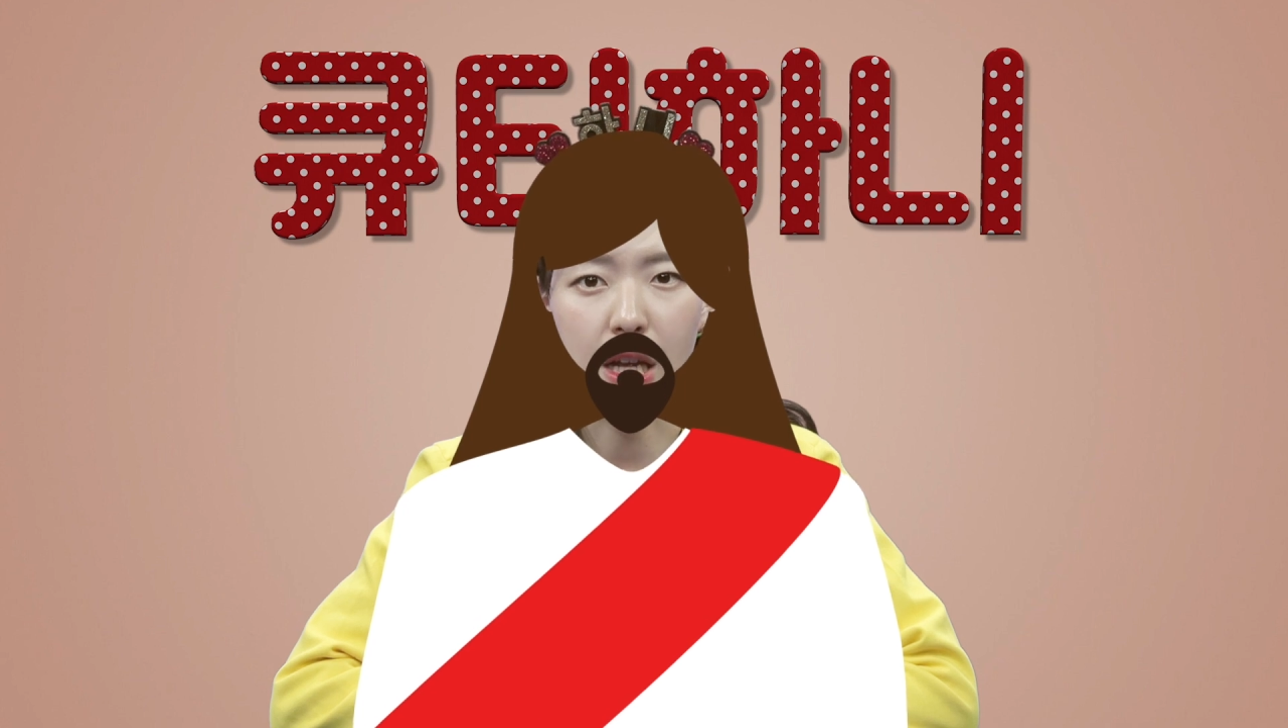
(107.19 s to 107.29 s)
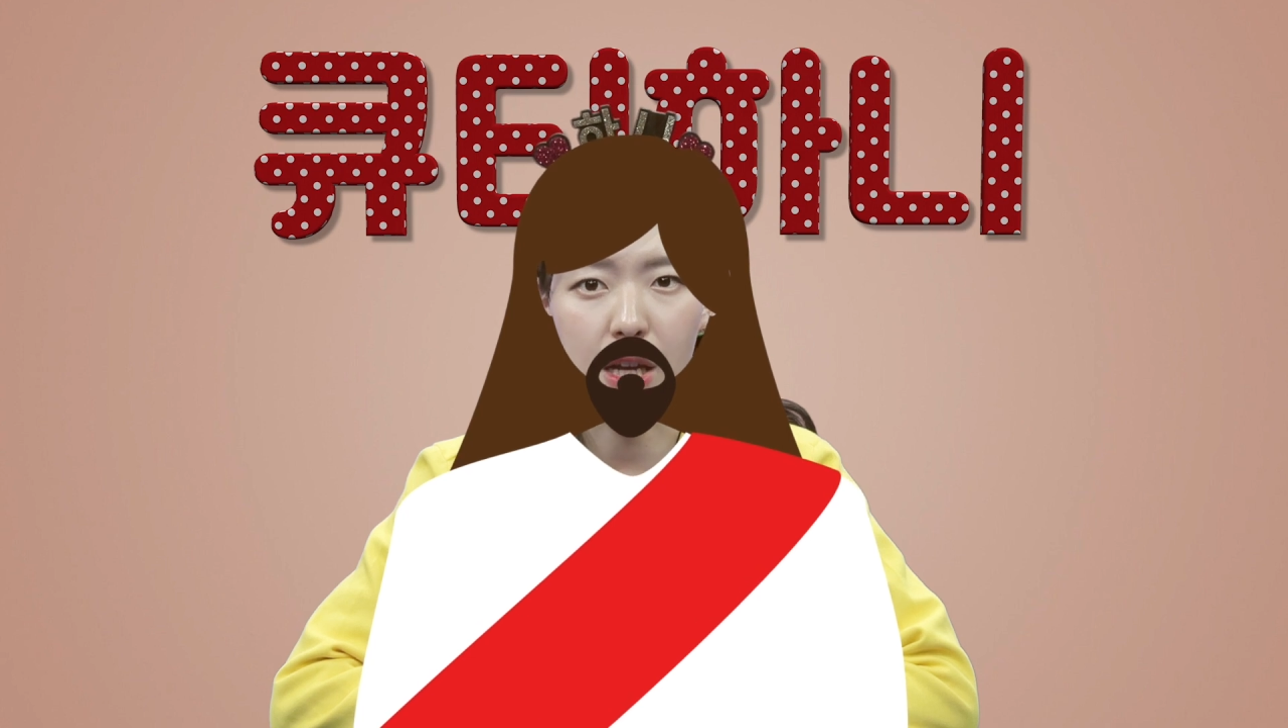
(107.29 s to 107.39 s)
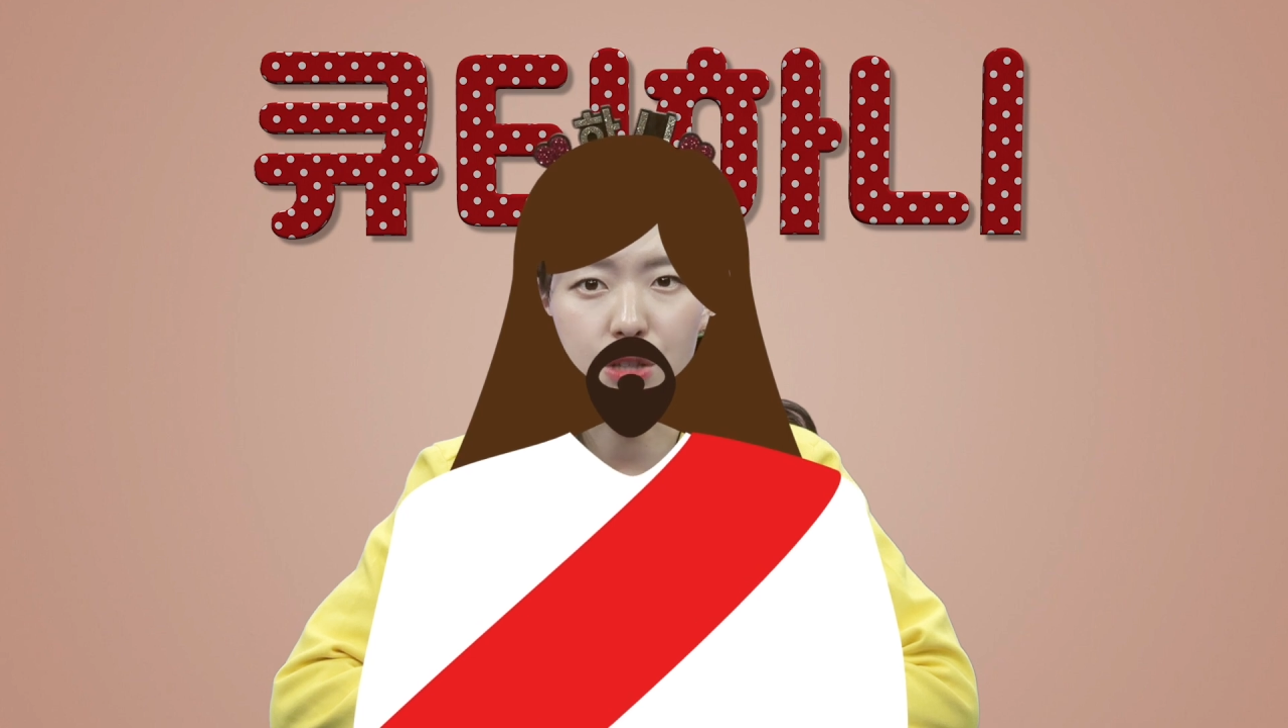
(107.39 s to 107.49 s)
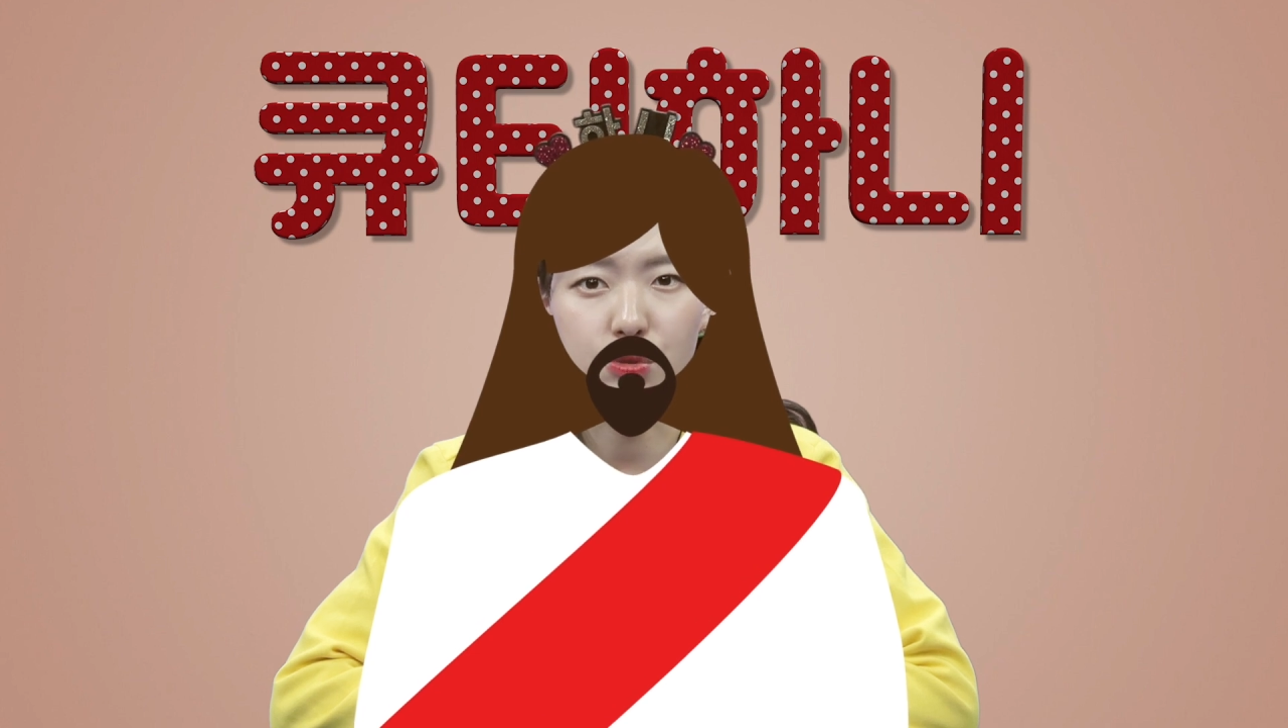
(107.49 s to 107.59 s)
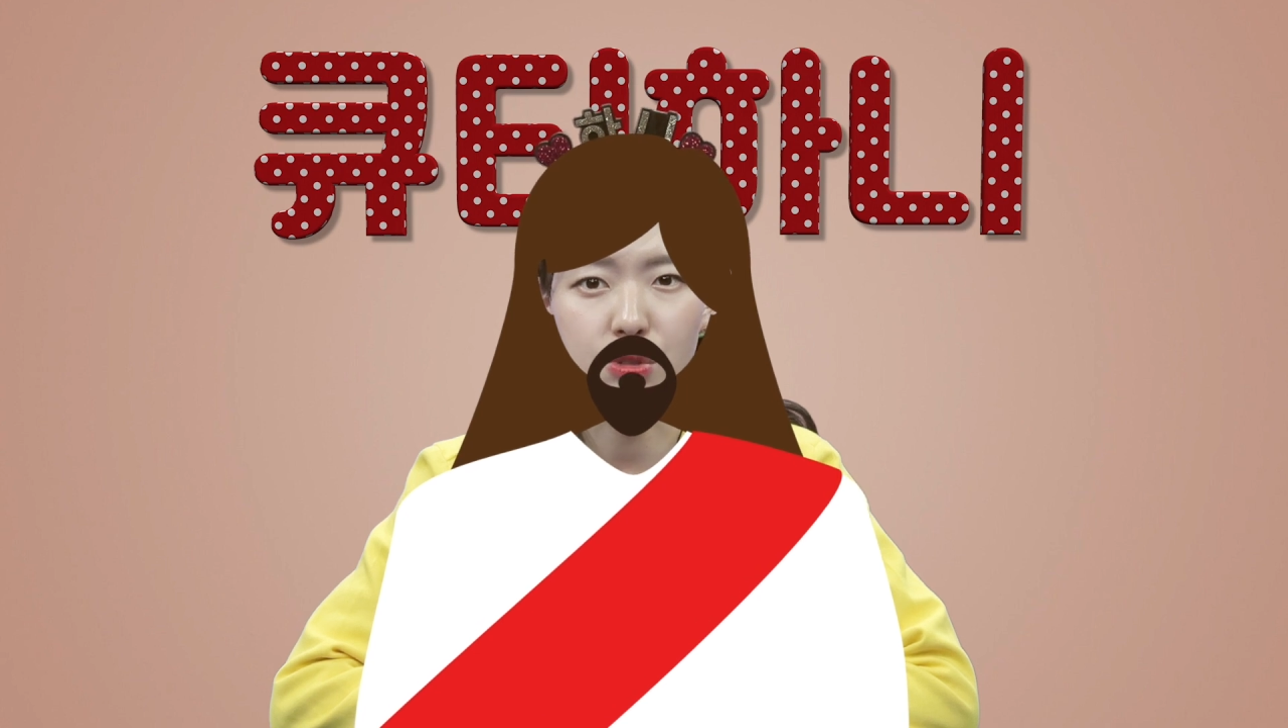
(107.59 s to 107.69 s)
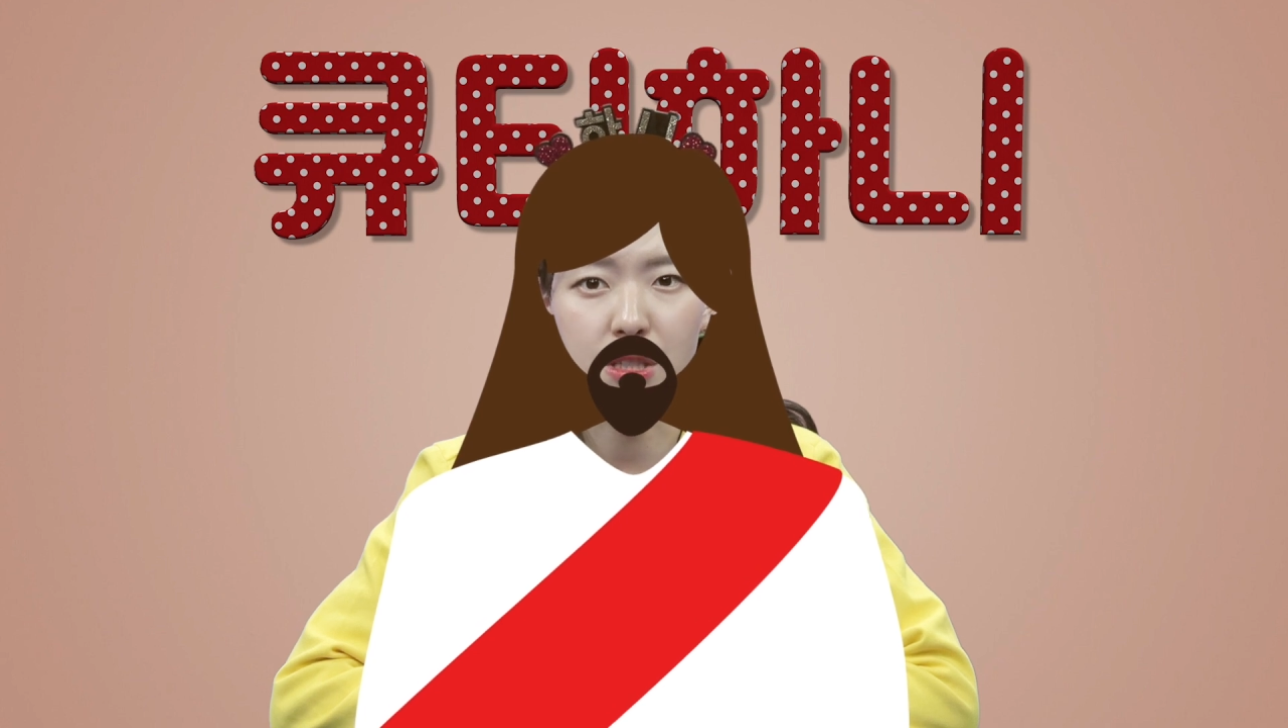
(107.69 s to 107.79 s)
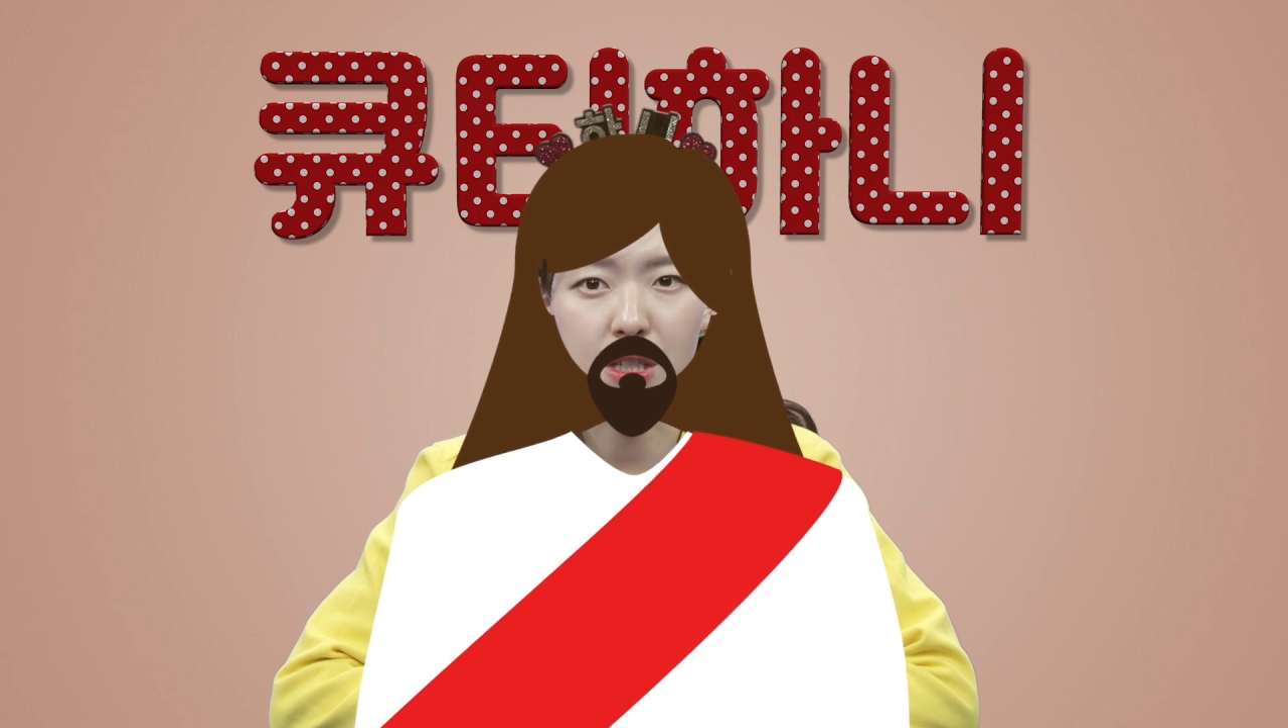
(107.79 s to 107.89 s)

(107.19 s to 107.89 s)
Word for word: 내게 주신